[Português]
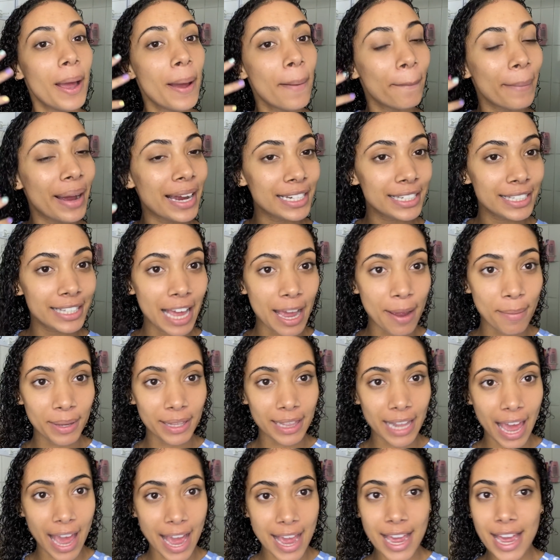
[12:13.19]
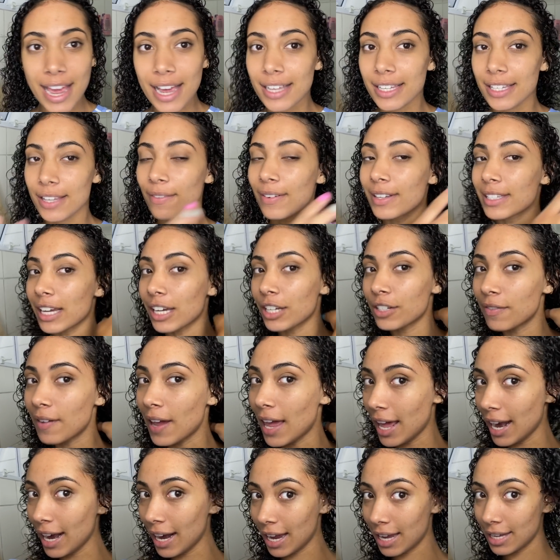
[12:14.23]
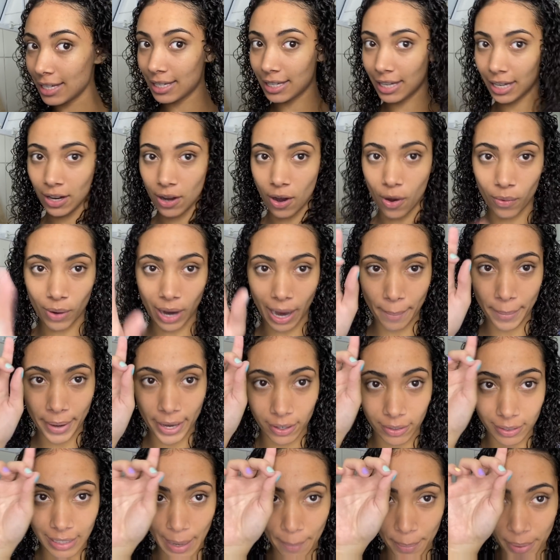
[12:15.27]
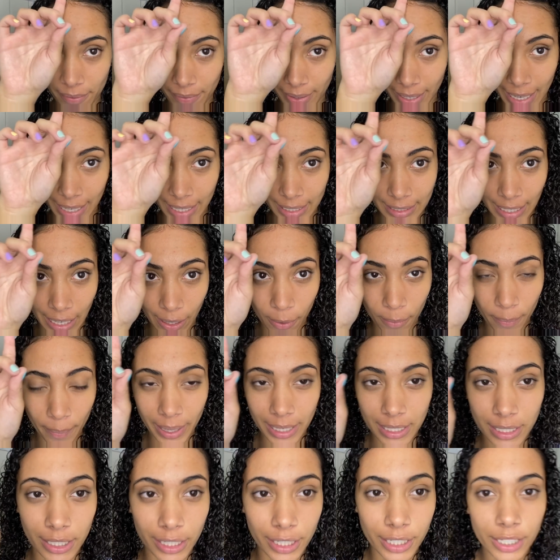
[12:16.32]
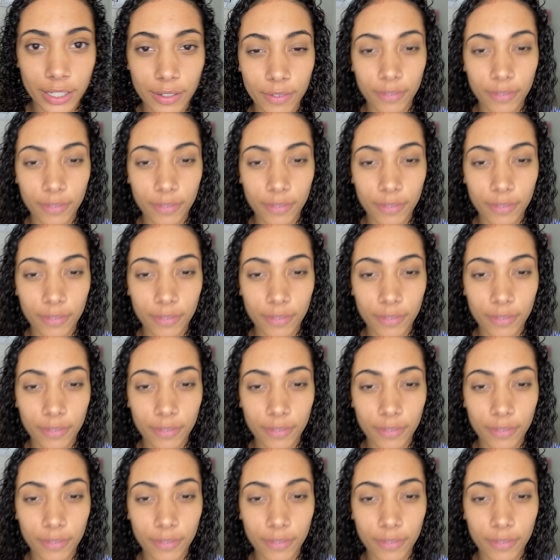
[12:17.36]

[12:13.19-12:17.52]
Mas terminei, se vocês verem assim, ó, o cabelo dá pra ver que ele tá com bastante